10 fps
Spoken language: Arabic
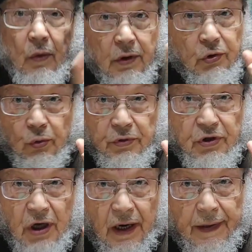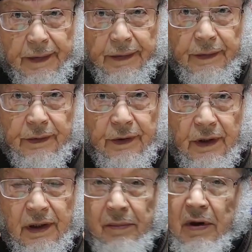ولست بشاعر
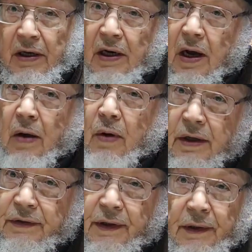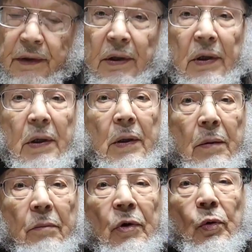إنما هي خواطر
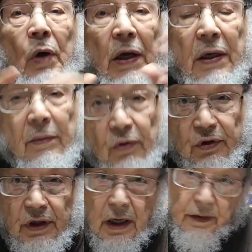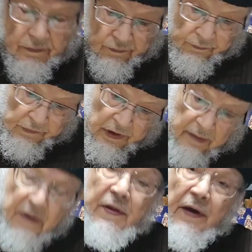من وحي المونديال
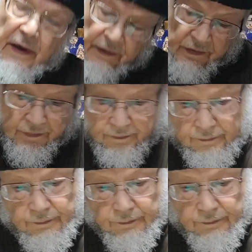كما ذكرت